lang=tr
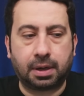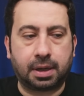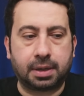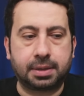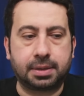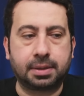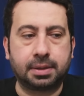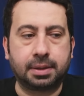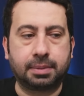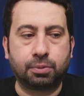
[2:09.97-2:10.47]

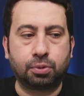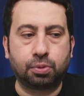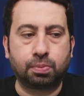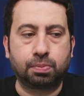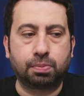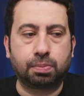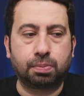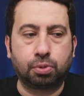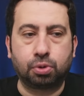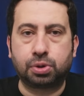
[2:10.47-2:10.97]
Aslında
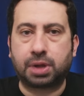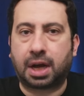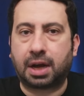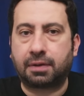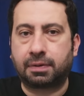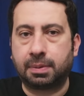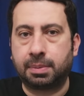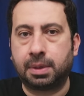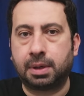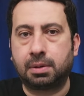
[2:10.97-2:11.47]
bu, bu
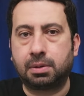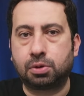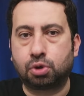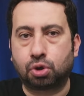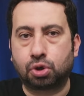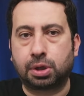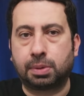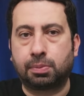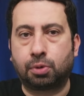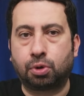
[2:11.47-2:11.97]
takvimi
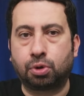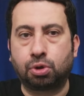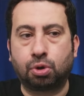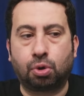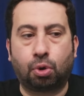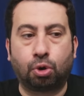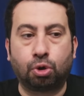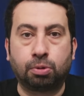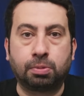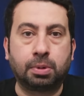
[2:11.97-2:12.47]
Jose Mourinho
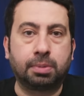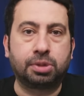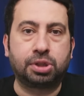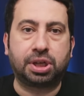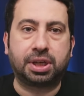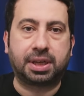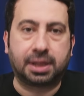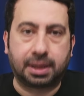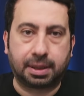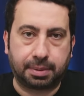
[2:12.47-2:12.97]
olumlu bir
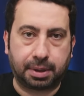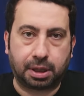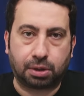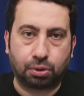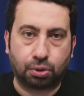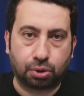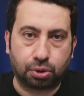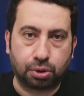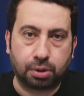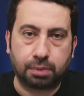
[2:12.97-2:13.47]
şekilde
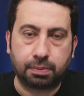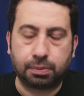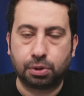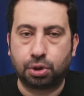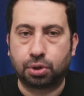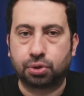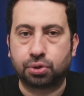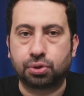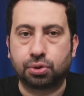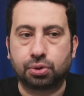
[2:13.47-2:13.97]
bekliyordu
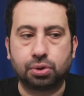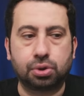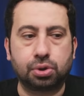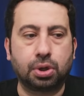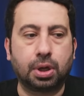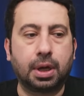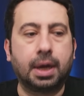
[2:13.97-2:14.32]
biliyorsunuz